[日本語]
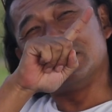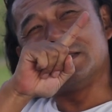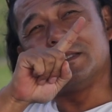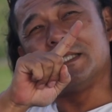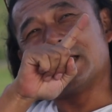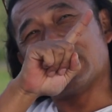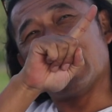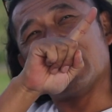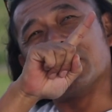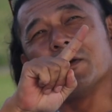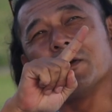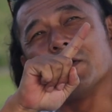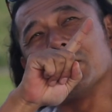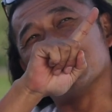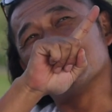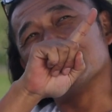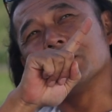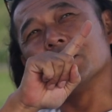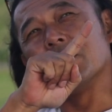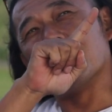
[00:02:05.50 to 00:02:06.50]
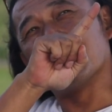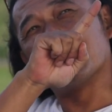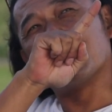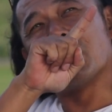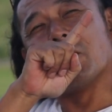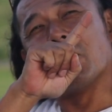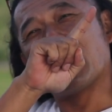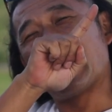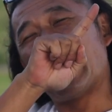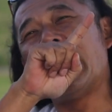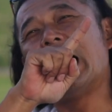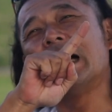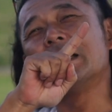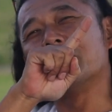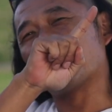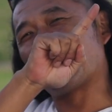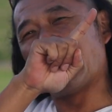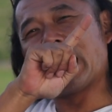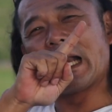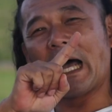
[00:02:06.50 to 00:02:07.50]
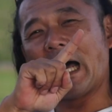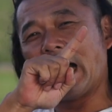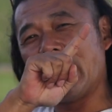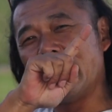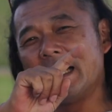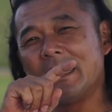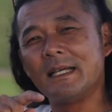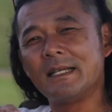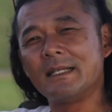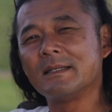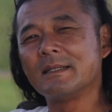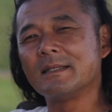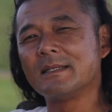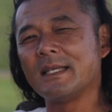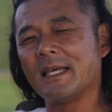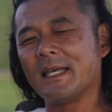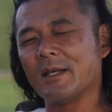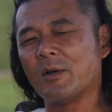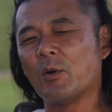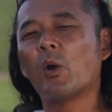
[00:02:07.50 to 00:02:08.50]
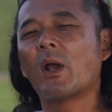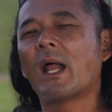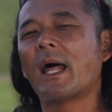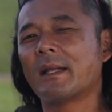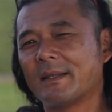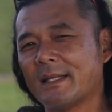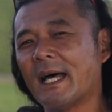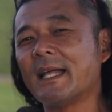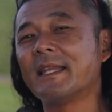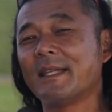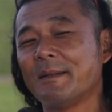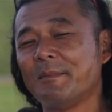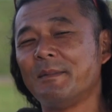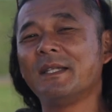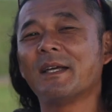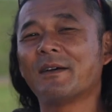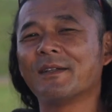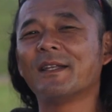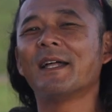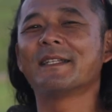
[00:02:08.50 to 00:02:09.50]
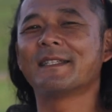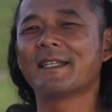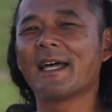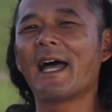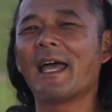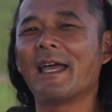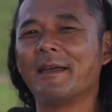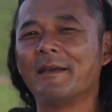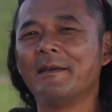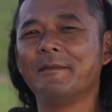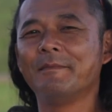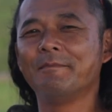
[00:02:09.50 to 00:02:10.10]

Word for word: 事件の様子をここカードからぜひご覧になってみてください。